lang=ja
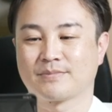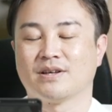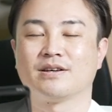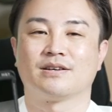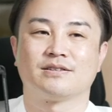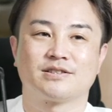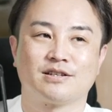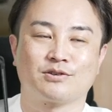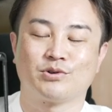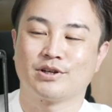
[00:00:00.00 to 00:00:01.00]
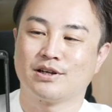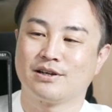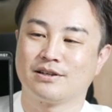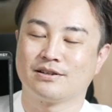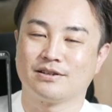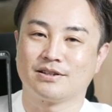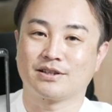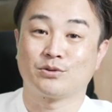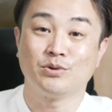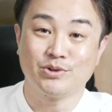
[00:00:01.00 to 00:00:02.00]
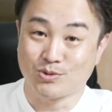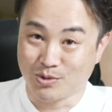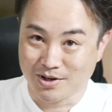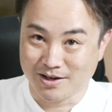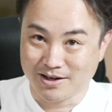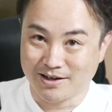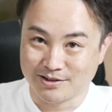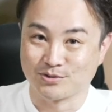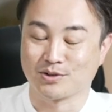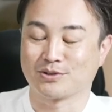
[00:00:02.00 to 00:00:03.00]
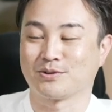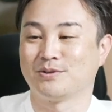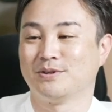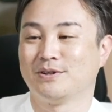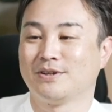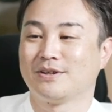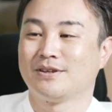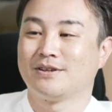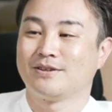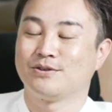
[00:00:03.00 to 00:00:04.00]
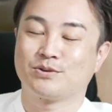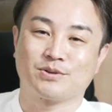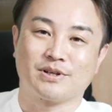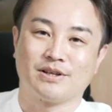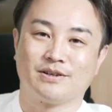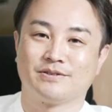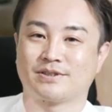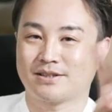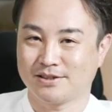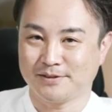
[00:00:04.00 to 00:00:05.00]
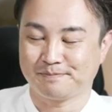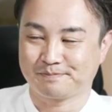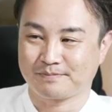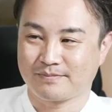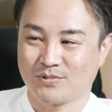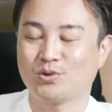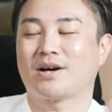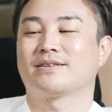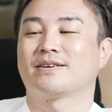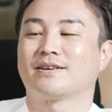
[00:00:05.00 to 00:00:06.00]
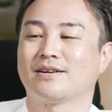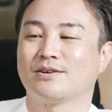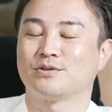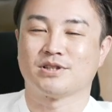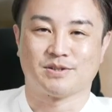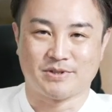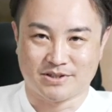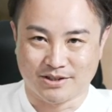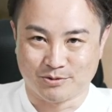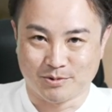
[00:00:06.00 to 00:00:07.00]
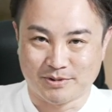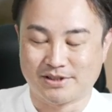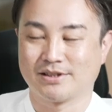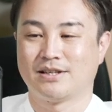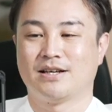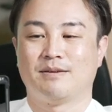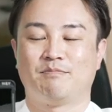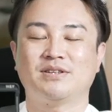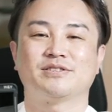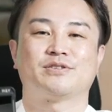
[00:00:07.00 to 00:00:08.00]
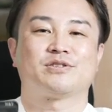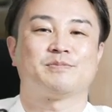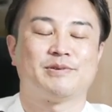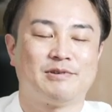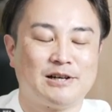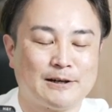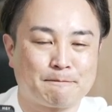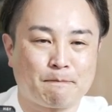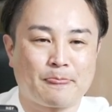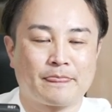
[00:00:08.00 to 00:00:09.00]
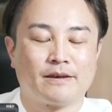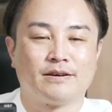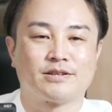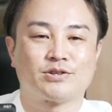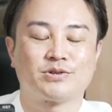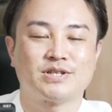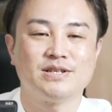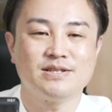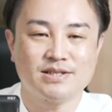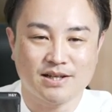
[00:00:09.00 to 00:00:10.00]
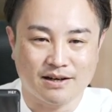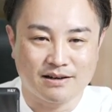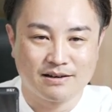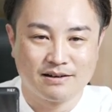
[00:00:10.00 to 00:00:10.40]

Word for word: じゃあこれが一体どういう効果があるのかということで、2つの観点からご説明したいと思います。まず1つ目は初心者